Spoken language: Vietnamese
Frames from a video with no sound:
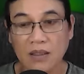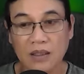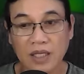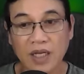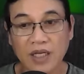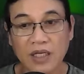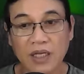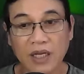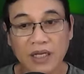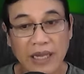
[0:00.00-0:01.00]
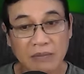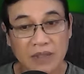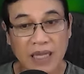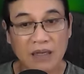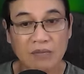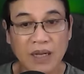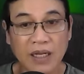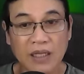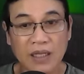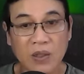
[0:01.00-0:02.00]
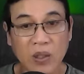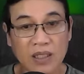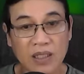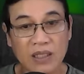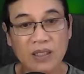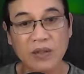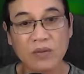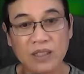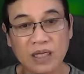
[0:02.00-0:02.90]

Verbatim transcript: Khi nhân viên giám sát mang cái đoạn dữ liệu